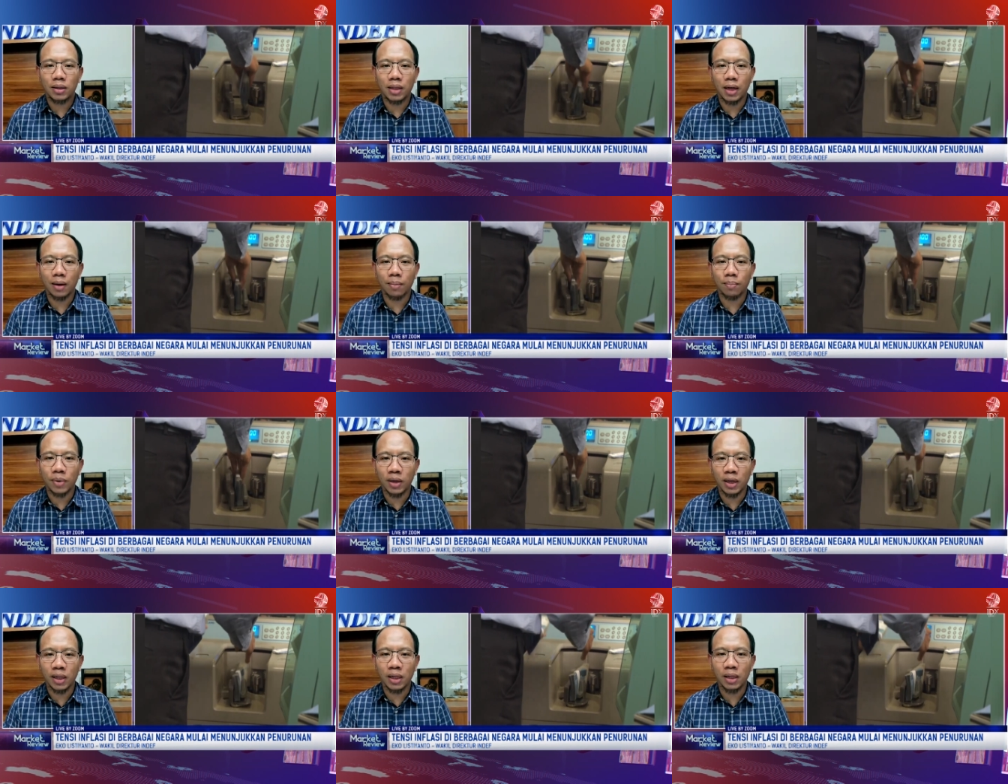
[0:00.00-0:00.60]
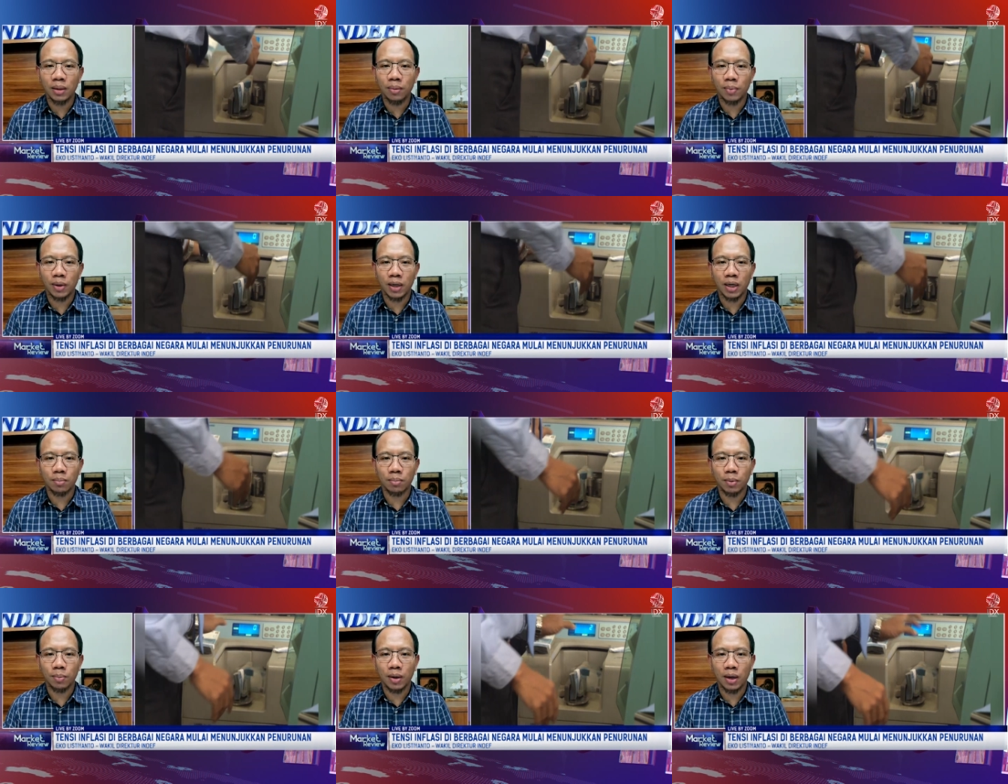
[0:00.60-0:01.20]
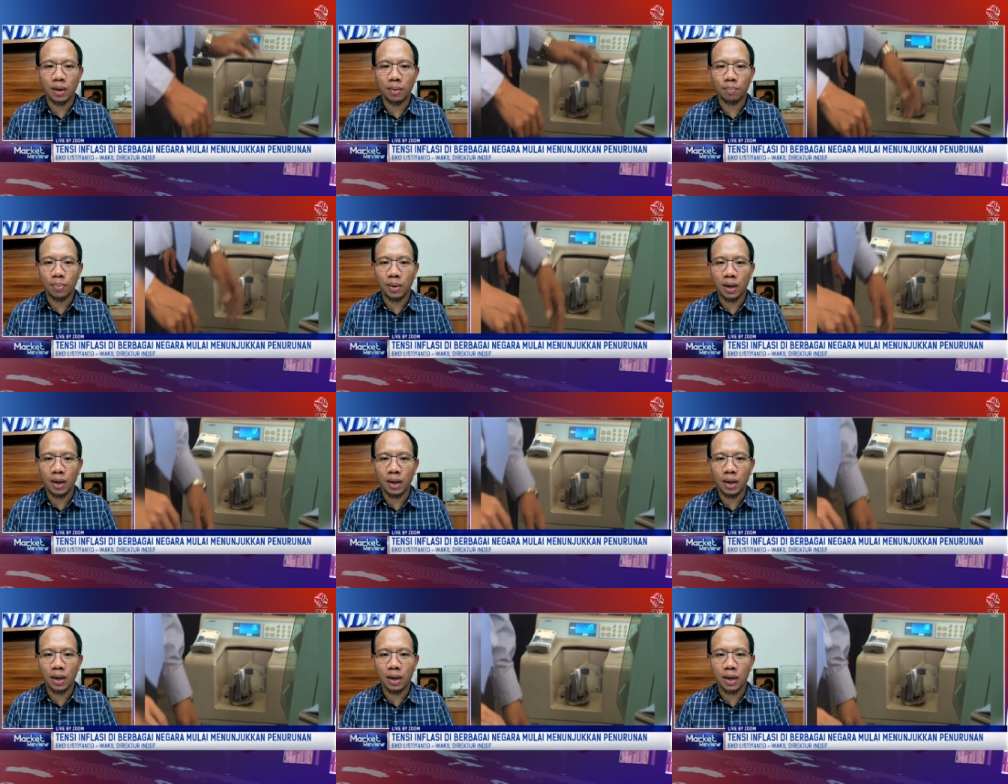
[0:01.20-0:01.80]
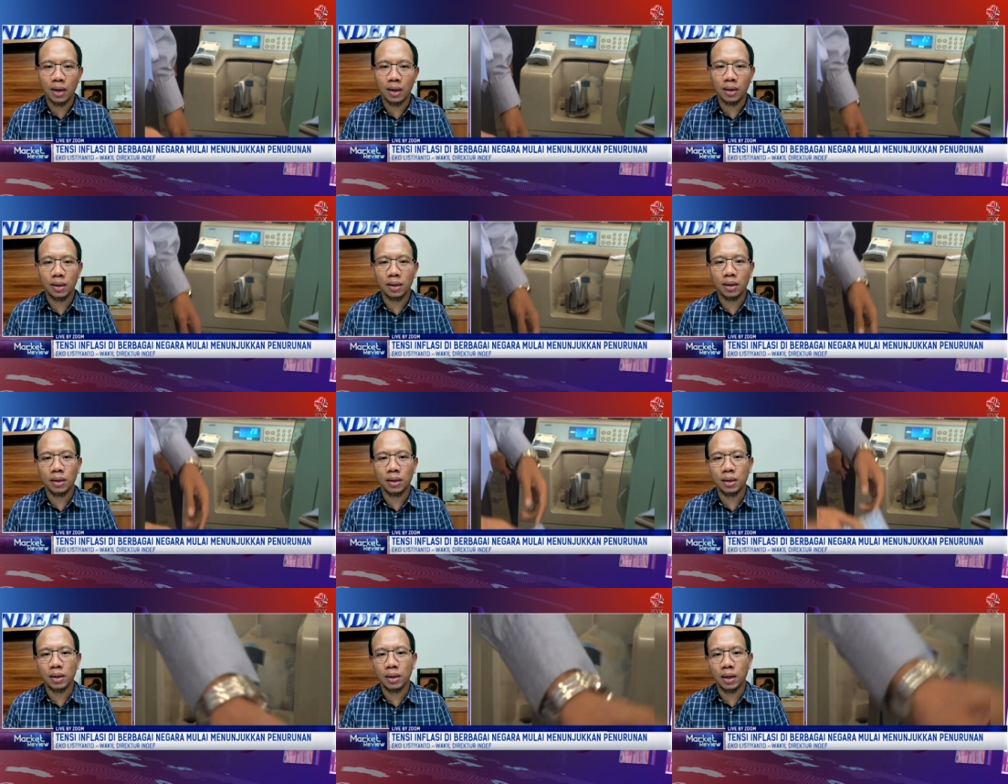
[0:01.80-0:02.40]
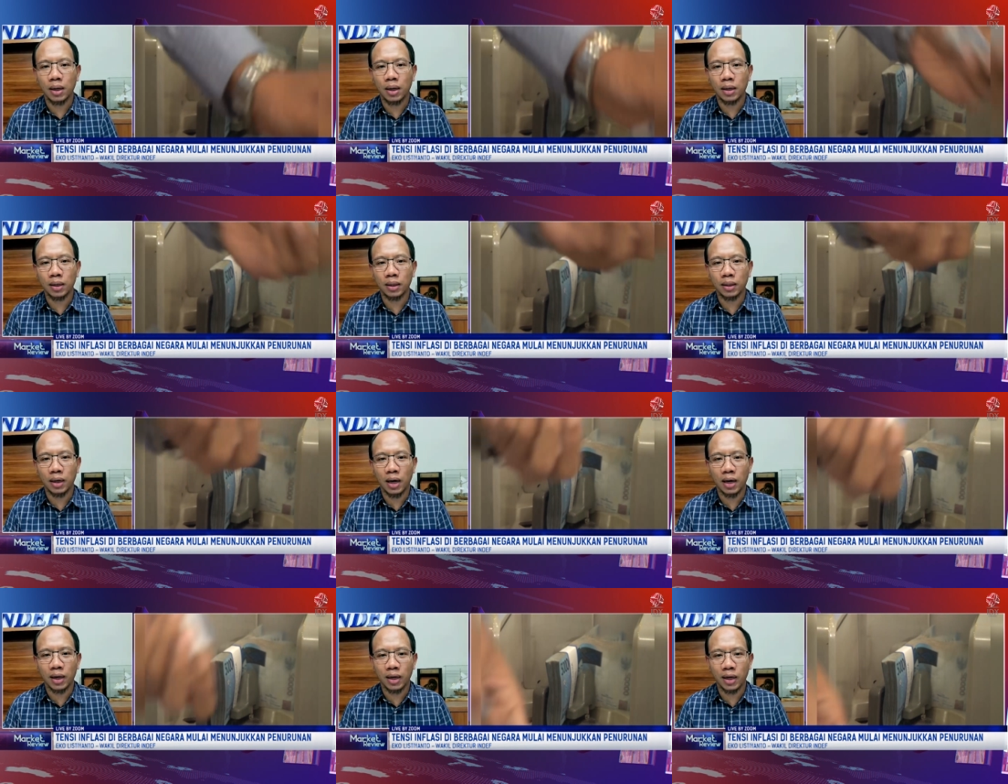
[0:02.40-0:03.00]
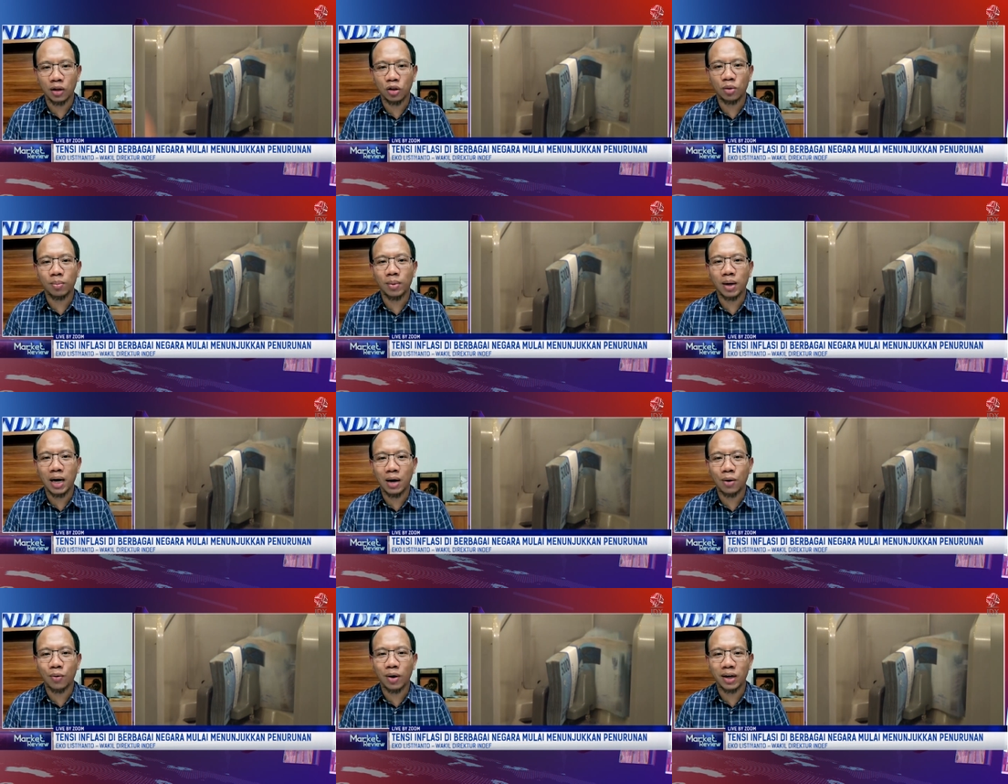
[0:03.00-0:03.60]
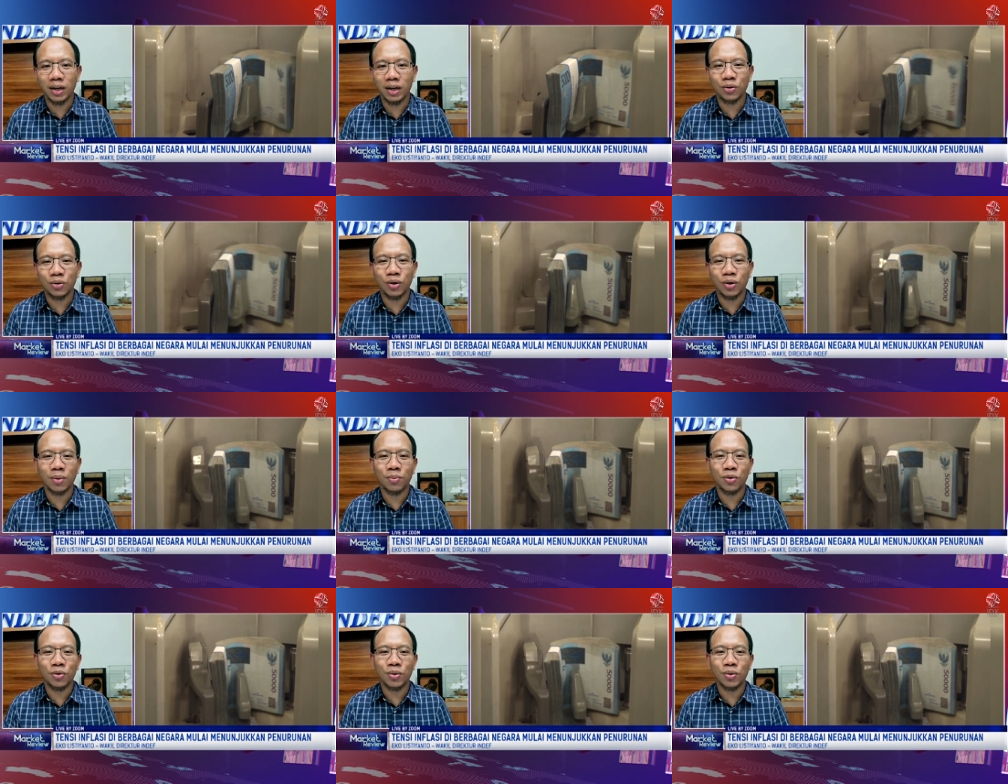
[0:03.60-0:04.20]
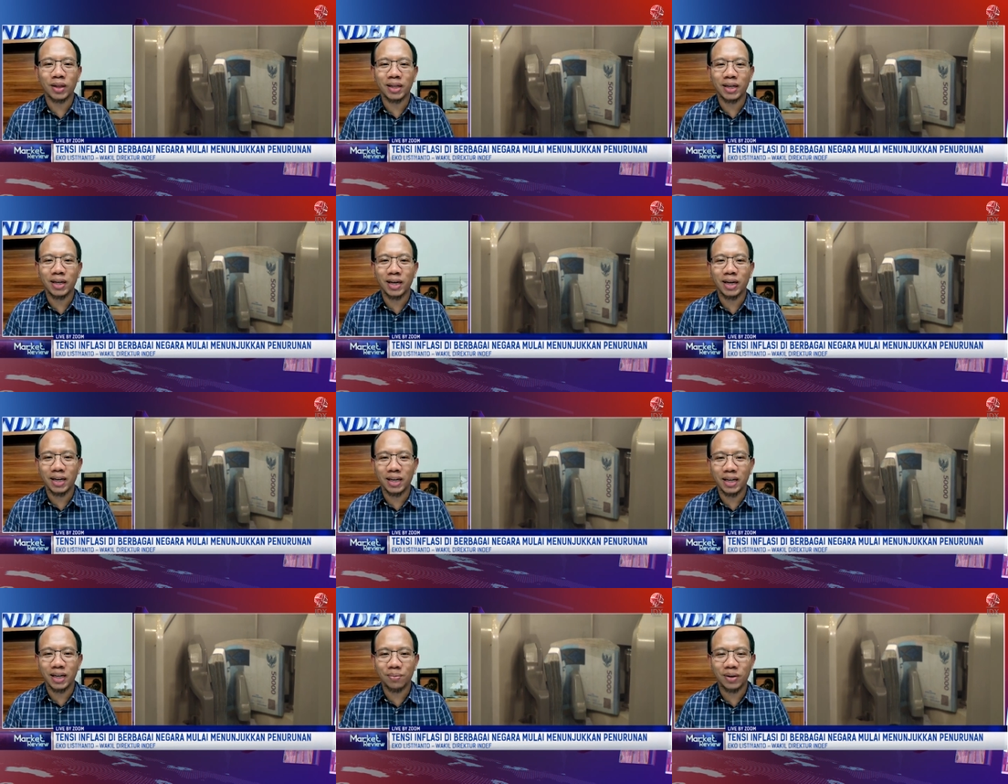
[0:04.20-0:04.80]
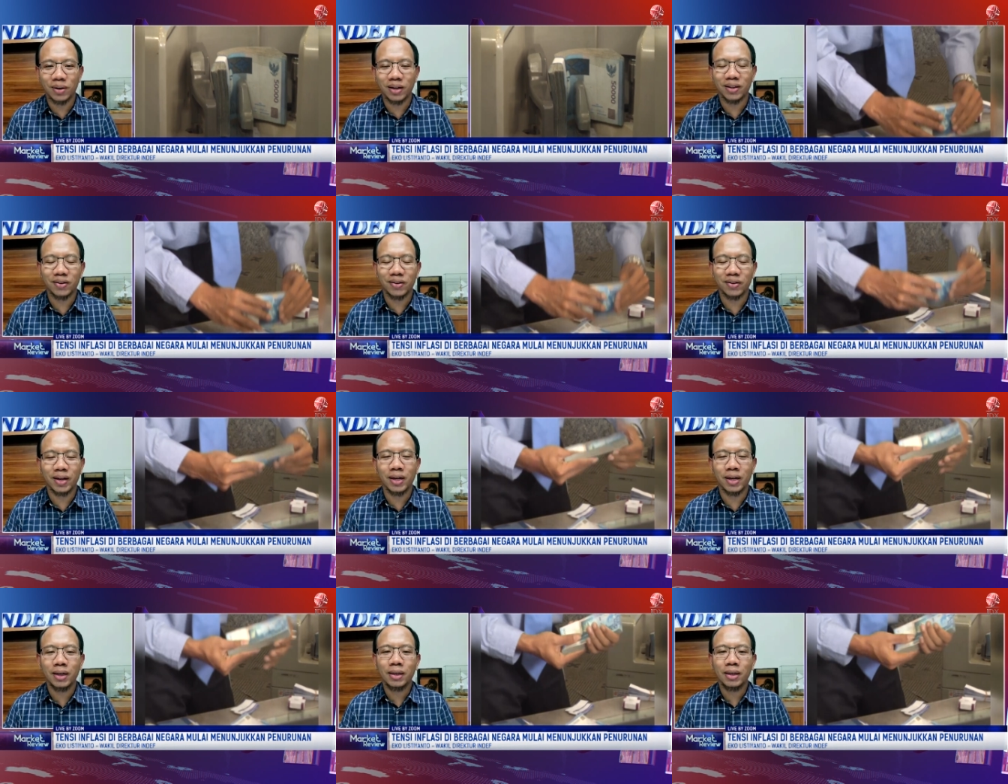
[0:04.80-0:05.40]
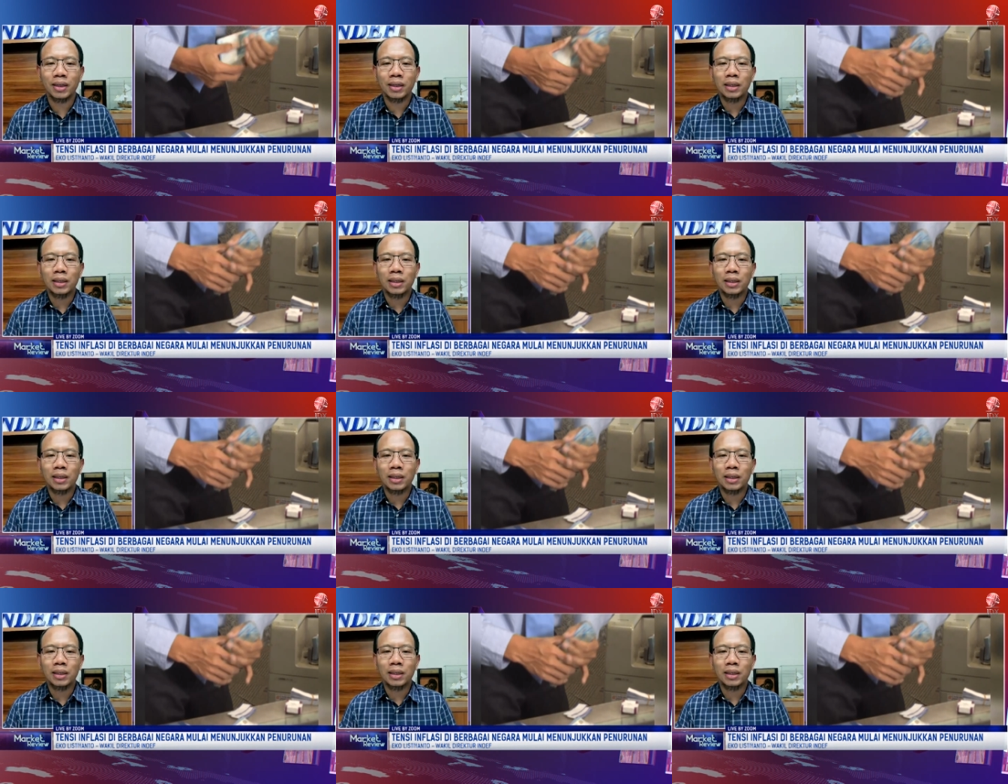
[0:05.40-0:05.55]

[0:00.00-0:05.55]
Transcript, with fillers: stabil pada beberapa uh, hari terakhir atau mengawali 2023 ini begitu ya.